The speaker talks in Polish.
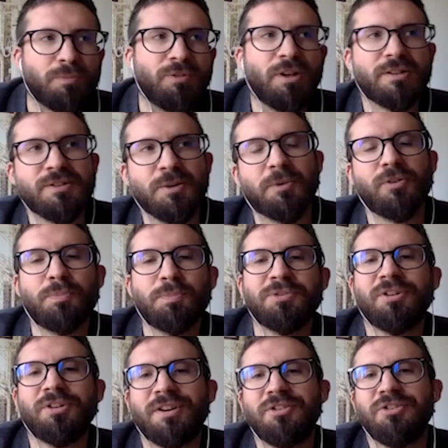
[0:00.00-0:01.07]
nie chcę mówić
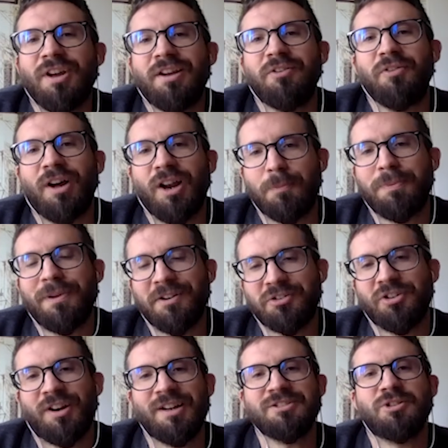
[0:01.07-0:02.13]
przykry dzień, no ale
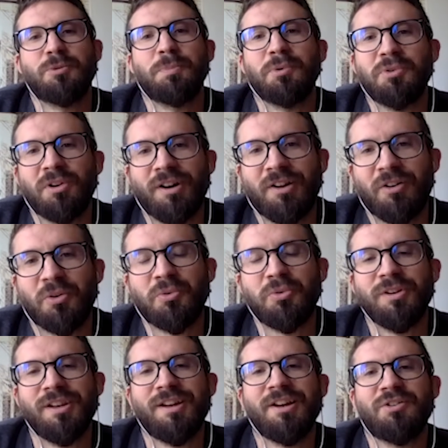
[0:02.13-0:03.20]
pierwszy raz od półtora
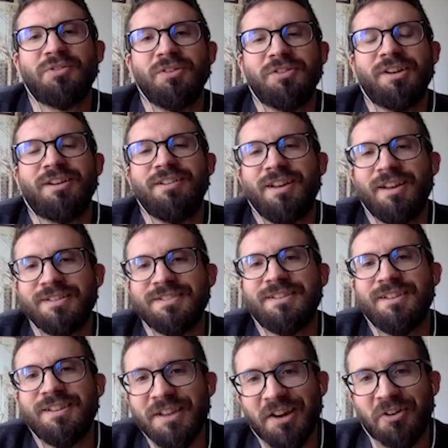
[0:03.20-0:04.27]
roku Iga Świątek nie jest
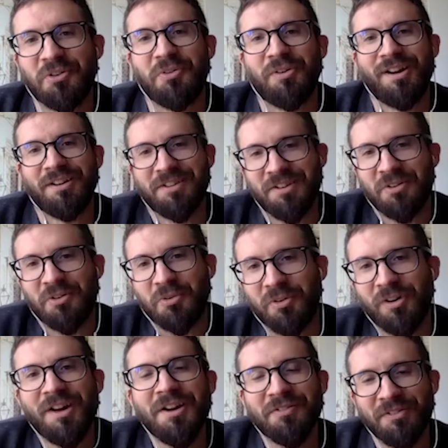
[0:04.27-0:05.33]
liderką
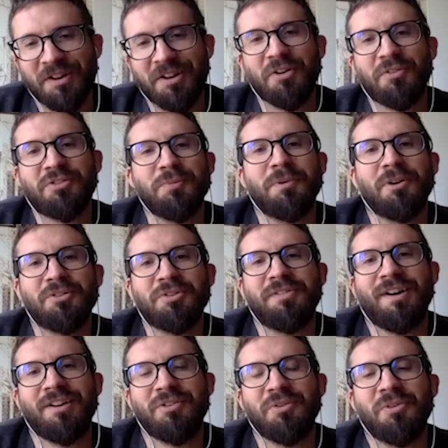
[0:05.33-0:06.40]
rankingu w najnowszym
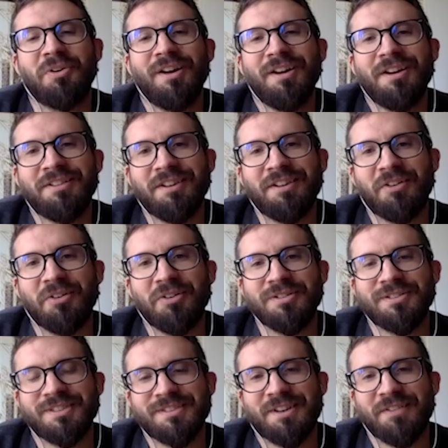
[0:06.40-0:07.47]
notowaniu tego
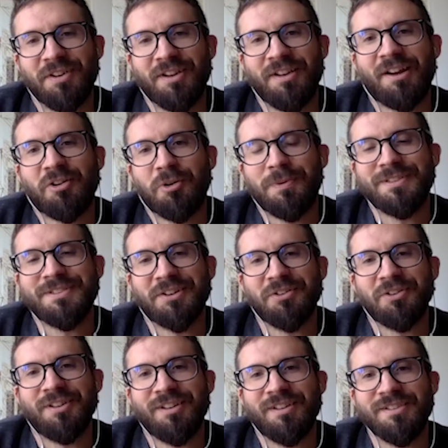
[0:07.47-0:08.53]
zestawienia
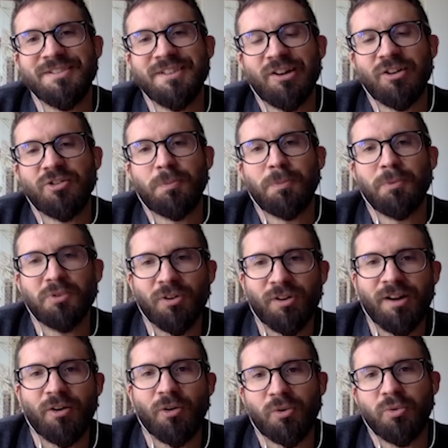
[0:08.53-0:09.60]
kobiecego tenisa. Od
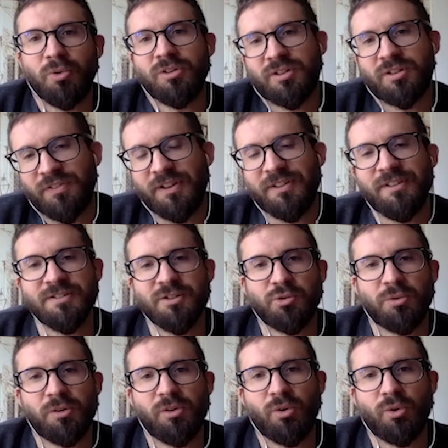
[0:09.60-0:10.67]
półtora roku, od kwietnia
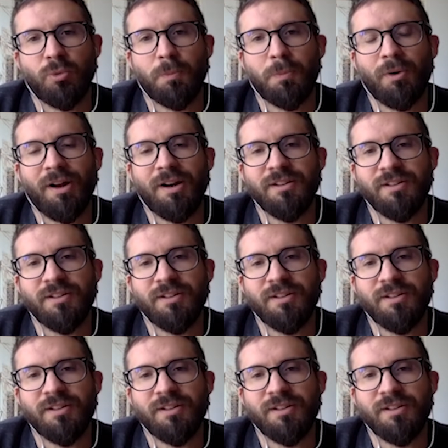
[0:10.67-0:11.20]
zeszłego roku była